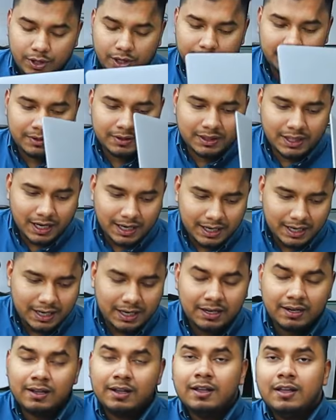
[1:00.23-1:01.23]
টু থাউজেন্ড
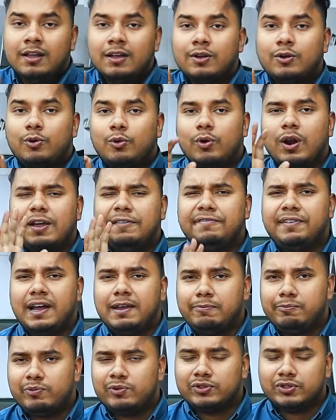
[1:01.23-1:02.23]
থার্টিন কোরাই
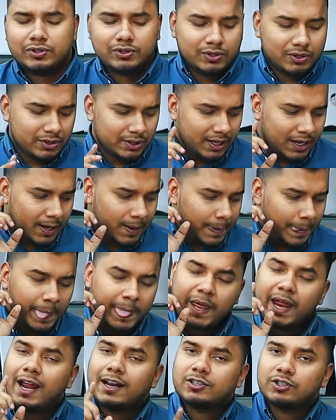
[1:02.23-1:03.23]
ফাইভ প্রসেসর দিয়ে
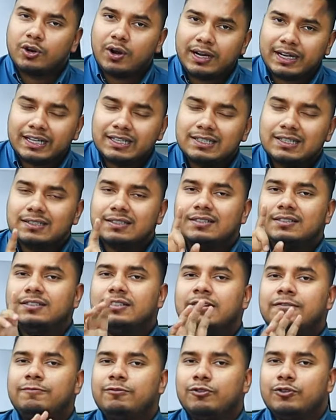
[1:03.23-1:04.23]
একশো আঠাইশ
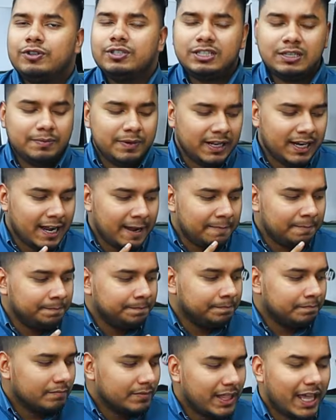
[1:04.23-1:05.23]
এসএসডি ফোর জিবি র্যাম
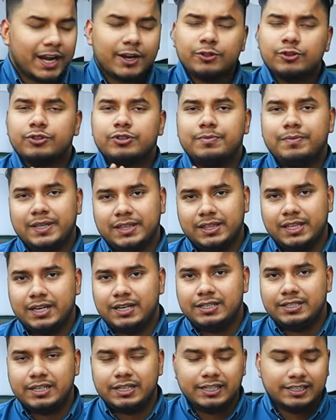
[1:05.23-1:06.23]
তেরো দশমিক
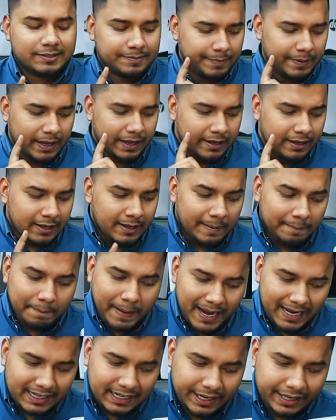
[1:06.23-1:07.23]
তিন ইঞ্চি ডিসপ্লে
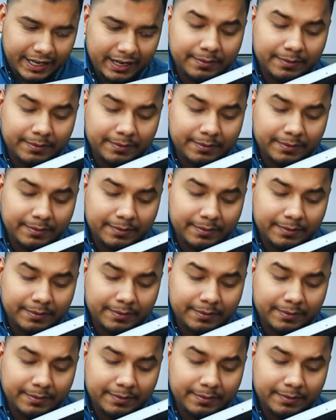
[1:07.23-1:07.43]
ব্যাকলিট